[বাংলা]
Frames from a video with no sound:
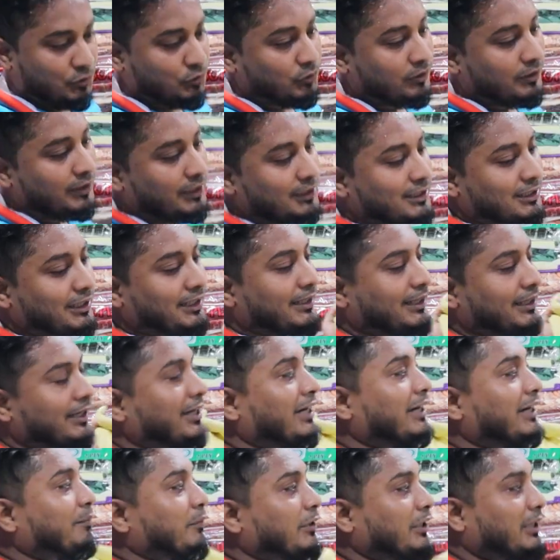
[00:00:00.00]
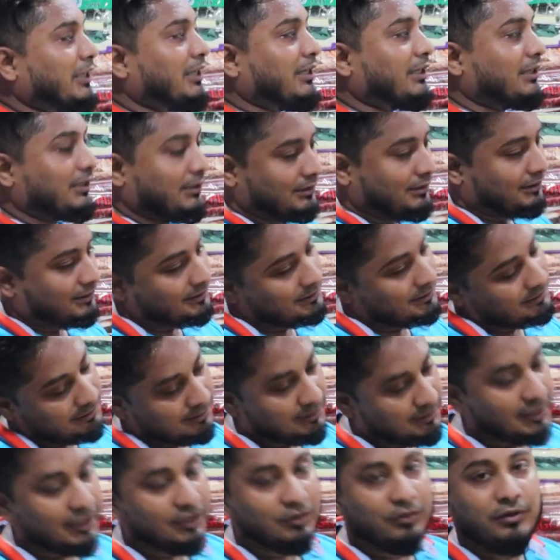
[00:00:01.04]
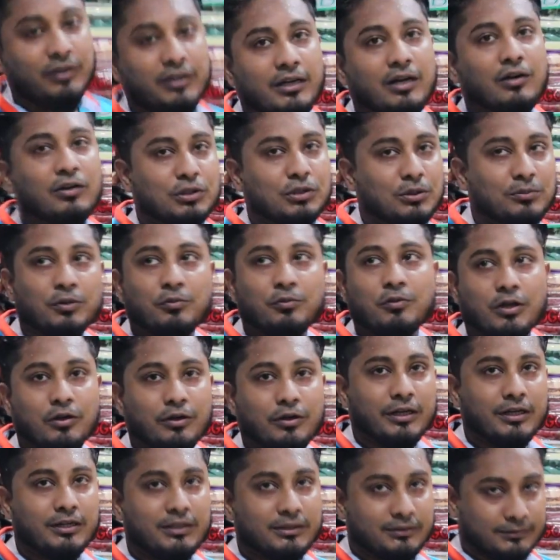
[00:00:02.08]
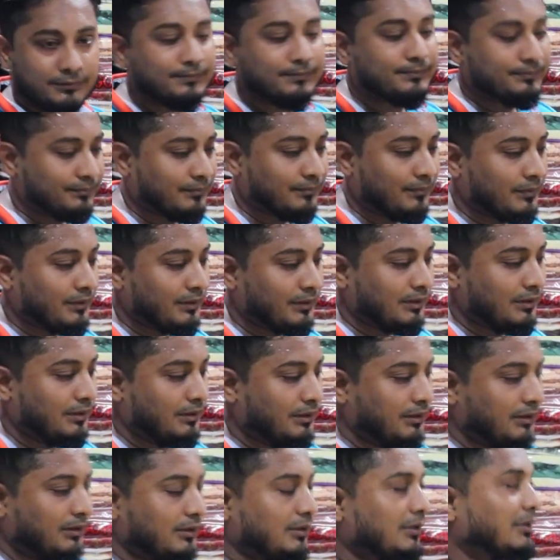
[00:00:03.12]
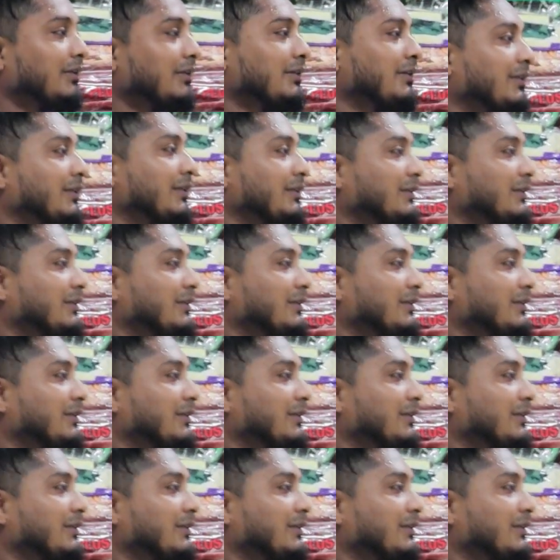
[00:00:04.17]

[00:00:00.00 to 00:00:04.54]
স্টোরে এসে দেখে আপনারা চেক করে নিতে চেক করে নেওয়া সম্ভব না সব কিন্তু বোঝা যায় না